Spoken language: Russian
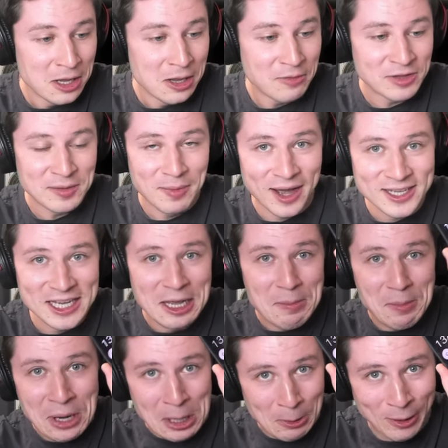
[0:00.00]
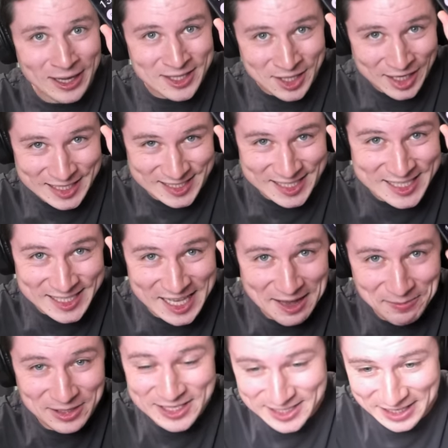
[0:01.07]
Внимание, миллион триста
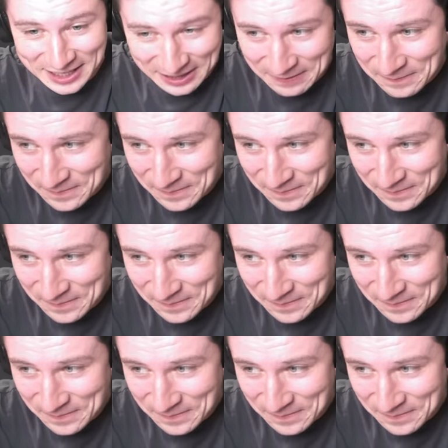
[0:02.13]
семьдесят.